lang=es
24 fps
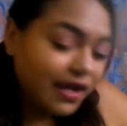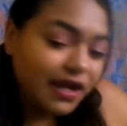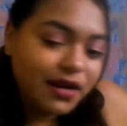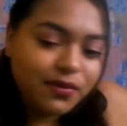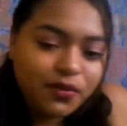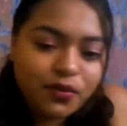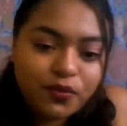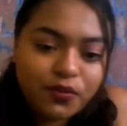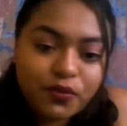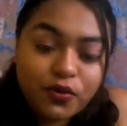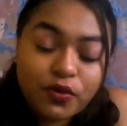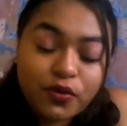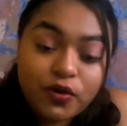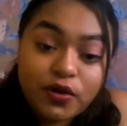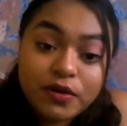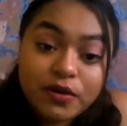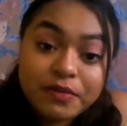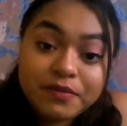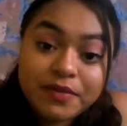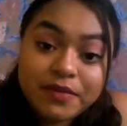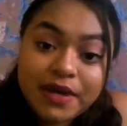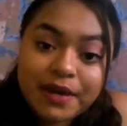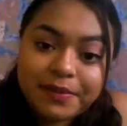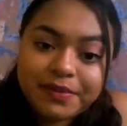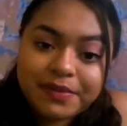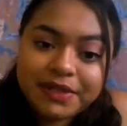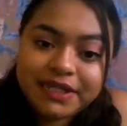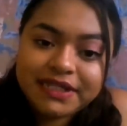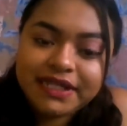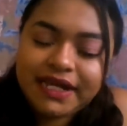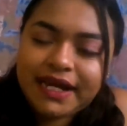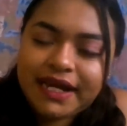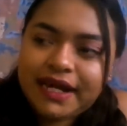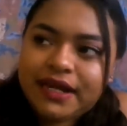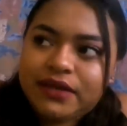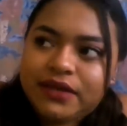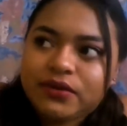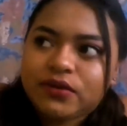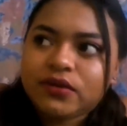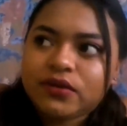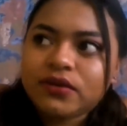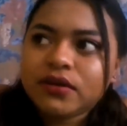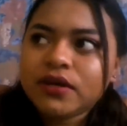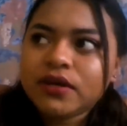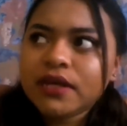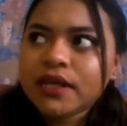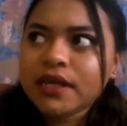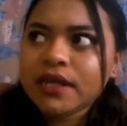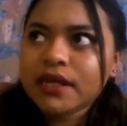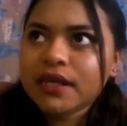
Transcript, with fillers: que el bombón me ha platicado